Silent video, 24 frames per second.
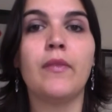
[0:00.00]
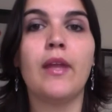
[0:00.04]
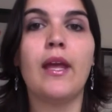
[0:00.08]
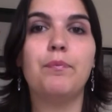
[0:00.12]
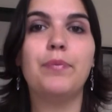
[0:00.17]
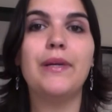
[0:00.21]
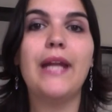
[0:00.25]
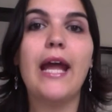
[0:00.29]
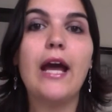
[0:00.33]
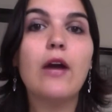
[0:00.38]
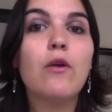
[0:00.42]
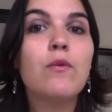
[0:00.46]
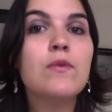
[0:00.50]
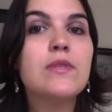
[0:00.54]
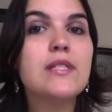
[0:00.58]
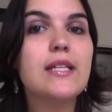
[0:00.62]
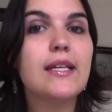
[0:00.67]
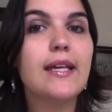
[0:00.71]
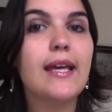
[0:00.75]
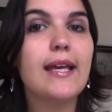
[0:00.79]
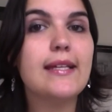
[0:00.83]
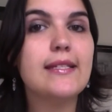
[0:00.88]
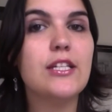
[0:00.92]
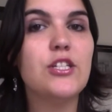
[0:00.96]
Para
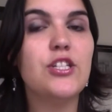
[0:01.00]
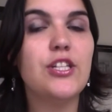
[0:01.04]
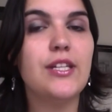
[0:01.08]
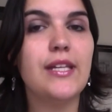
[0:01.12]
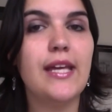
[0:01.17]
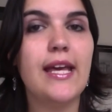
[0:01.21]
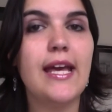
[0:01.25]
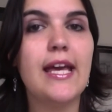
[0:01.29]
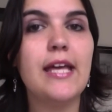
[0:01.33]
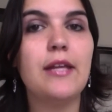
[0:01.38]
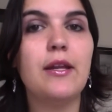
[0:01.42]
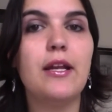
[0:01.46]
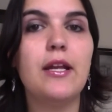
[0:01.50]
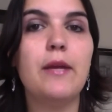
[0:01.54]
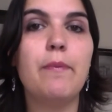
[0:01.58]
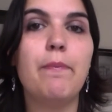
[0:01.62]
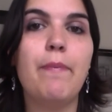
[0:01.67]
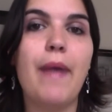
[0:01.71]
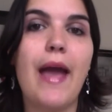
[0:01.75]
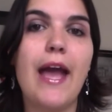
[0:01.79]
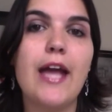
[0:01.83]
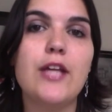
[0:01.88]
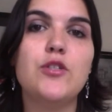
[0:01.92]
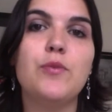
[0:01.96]
conseguir esse dinheiro, ele
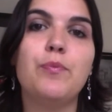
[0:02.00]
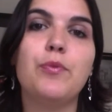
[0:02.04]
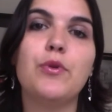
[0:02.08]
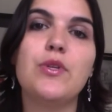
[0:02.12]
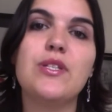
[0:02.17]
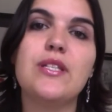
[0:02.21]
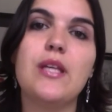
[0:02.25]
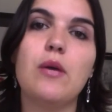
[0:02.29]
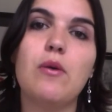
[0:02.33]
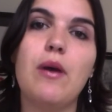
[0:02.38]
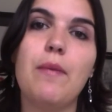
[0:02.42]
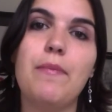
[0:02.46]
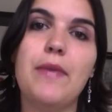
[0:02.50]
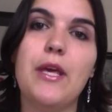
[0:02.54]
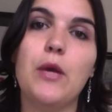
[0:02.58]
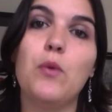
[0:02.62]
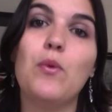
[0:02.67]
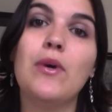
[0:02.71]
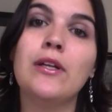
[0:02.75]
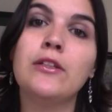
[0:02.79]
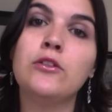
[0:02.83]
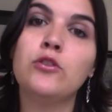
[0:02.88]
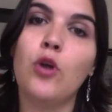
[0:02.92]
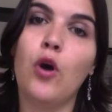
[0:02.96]
pede para o seu
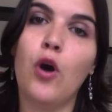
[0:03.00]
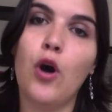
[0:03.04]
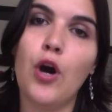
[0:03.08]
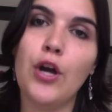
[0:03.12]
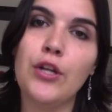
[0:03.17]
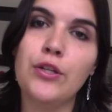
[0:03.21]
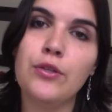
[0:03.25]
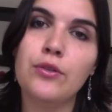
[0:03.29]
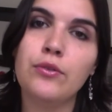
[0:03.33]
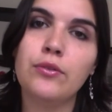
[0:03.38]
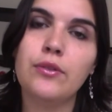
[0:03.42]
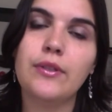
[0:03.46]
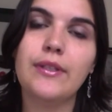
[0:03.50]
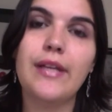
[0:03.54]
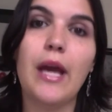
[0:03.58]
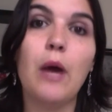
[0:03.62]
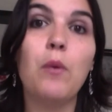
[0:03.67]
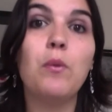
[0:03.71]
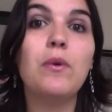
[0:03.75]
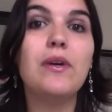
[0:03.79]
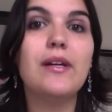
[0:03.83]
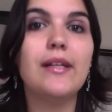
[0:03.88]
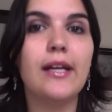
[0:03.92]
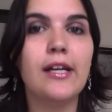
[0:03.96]
amigo Antônio, que é
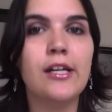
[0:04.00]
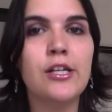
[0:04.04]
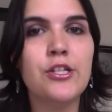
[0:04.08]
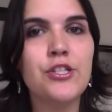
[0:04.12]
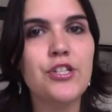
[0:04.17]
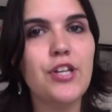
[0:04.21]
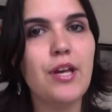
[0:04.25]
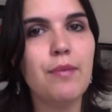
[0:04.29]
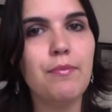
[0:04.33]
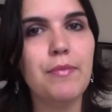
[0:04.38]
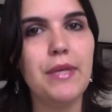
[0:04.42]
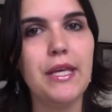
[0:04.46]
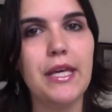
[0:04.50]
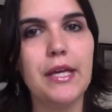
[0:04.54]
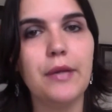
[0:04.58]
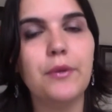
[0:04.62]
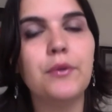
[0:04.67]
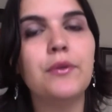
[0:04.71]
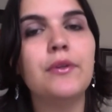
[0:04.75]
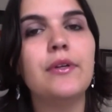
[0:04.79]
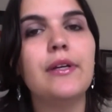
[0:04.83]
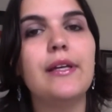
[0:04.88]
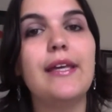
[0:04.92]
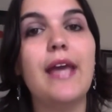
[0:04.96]
um grande
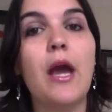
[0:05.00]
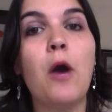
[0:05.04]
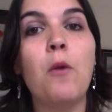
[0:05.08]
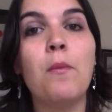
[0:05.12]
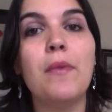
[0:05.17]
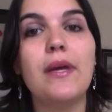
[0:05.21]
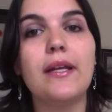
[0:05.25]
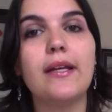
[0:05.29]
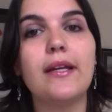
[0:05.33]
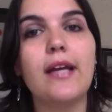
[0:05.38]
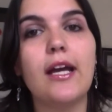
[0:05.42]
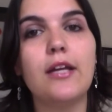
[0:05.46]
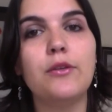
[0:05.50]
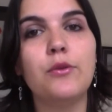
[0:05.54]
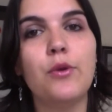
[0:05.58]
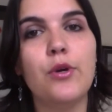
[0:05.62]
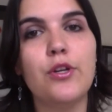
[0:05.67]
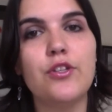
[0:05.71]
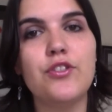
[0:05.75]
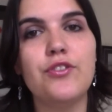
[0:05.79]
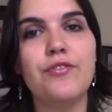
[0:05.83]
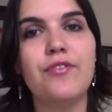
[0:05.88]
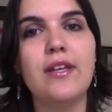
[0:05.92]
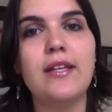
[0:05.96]
amigo e é um mercador
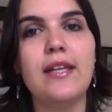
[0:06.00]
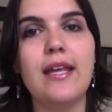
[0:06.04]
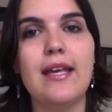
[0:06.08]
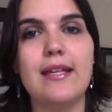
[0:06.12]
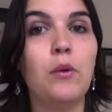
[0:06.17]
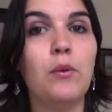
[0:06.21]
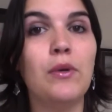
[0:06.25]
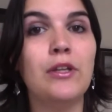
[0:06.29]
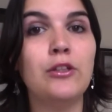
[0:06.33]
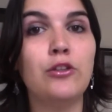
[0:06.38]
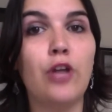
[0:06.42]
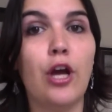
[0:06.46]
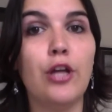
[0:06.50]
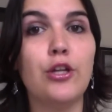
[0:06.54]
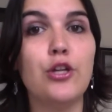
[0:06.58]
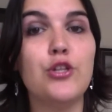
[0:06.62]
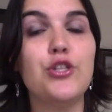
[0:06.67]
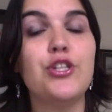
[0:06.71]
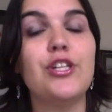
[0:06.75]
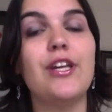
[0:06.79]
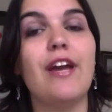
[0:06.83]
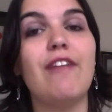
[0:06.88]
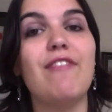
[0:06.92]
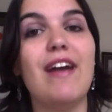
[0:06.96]
de Veneza. O Antônio
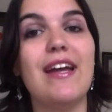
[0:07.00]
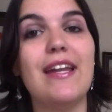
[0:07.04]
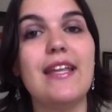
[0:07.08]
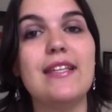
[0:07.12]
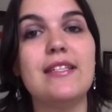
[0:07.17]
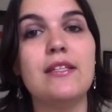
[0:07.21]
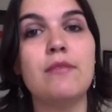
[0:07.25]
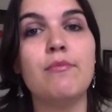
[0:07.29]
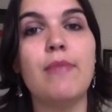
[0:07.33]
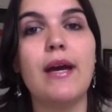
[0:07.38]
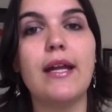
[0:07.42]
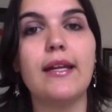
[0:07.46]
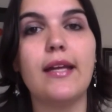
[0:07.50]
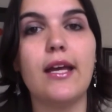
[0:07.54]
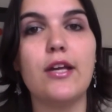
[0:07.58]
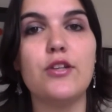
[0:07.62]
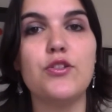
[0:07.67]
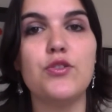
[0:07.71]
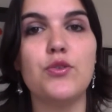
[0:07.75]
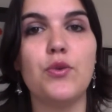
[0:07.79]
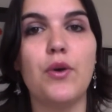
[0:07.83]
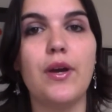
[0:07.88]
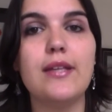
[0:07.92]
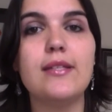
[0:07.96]
tinha várias
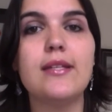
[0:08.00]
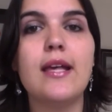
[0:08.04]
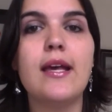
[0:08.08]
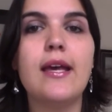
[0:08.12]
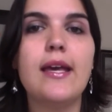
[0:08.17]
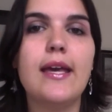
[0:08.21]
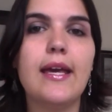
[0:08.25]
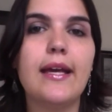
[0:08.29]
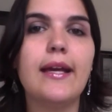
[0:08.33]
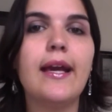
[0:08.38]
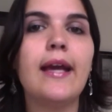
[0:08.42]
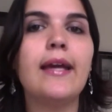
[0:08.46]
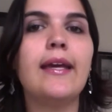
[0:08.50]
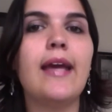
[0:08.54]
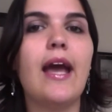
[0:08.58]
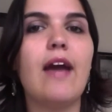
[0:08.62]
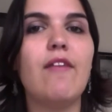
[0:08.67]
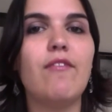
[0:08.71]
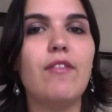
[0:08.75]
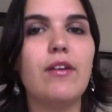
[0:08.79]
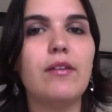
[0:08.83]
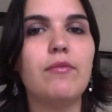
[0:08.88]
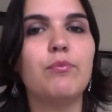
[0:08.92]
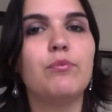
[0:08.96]
embarcações e
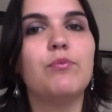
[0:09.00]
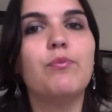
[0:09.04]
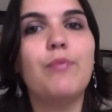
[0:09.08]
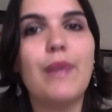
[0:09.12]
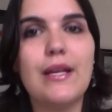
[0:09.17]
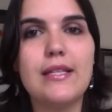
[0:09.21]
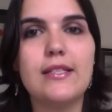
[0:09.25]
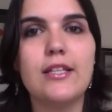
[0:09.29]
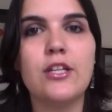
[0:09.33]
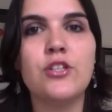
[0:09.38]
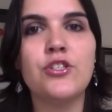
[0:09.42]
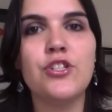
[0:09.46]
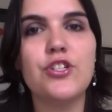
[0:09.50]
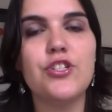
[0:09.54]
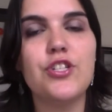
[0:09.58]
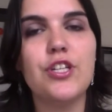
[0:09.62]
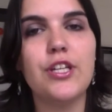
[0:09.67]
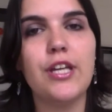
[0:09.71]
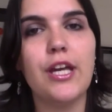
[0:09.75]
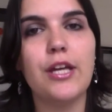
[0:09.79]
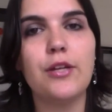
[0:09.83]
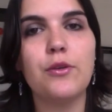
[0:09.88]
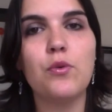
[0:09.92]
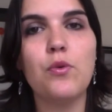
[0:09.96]
ganhava bastante
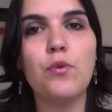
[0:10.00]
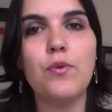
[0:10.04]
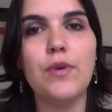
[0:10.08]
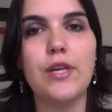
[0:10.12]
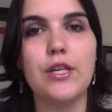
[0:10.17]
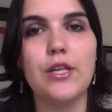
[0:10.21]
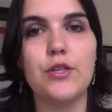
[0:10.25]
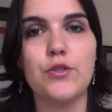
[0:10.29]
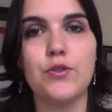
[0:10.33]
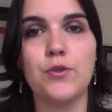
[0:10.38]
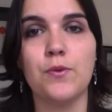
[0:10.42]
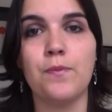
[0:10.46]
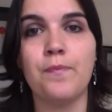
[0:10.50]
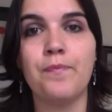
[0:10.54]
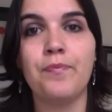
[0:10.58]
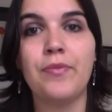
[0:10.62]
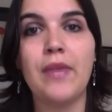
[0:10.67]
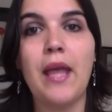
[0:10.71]
dinheiro com isso.